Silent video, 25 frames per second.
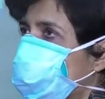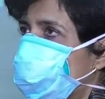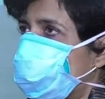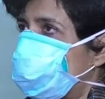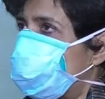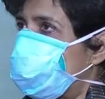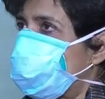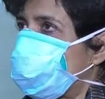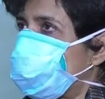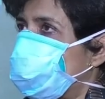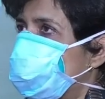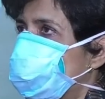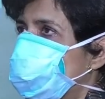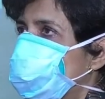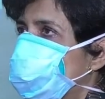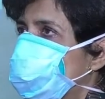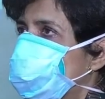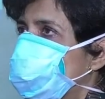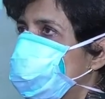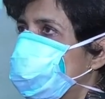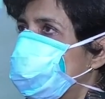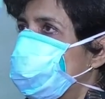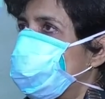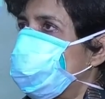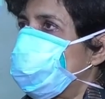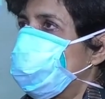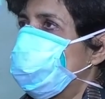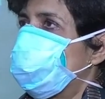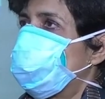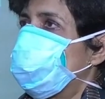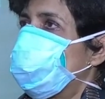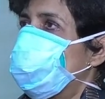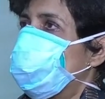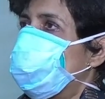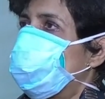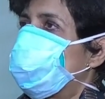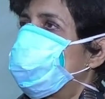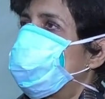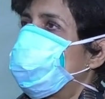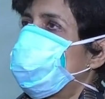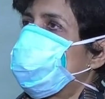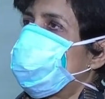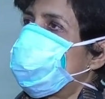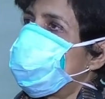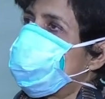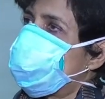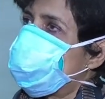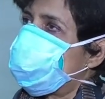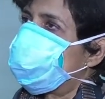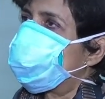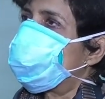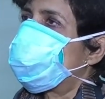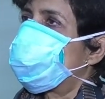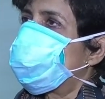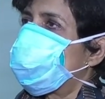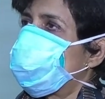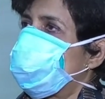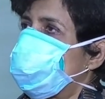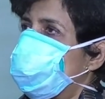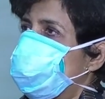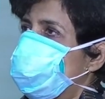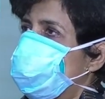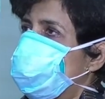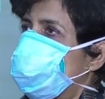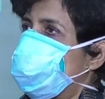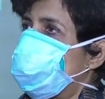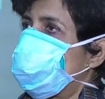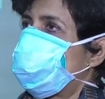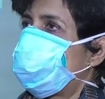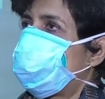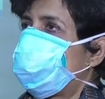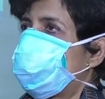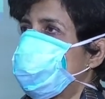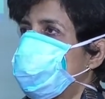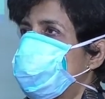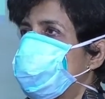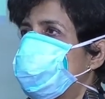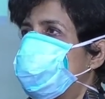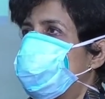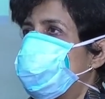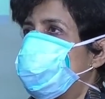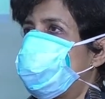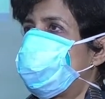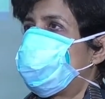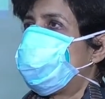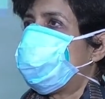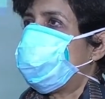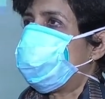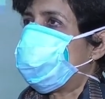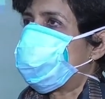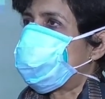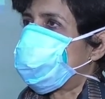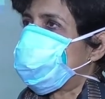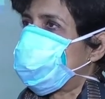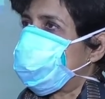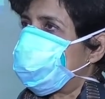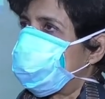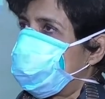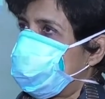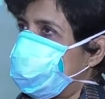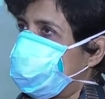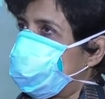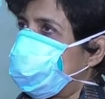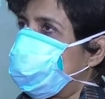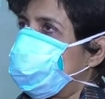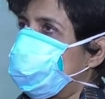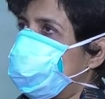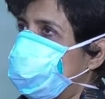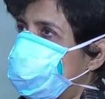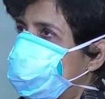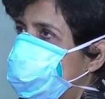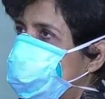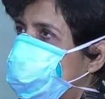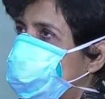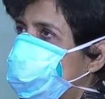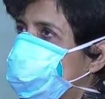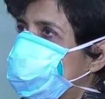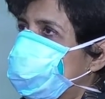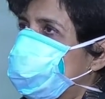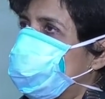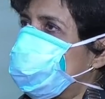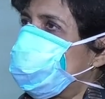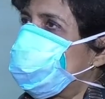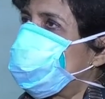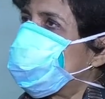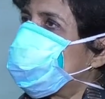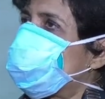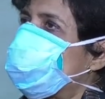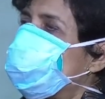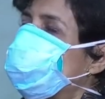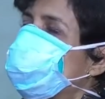খাবার খাচ্ছি না আমরা খাচ্ছি বার্গার অথবা একটা বিরিয়ানির প্যাকেট কিনে তাই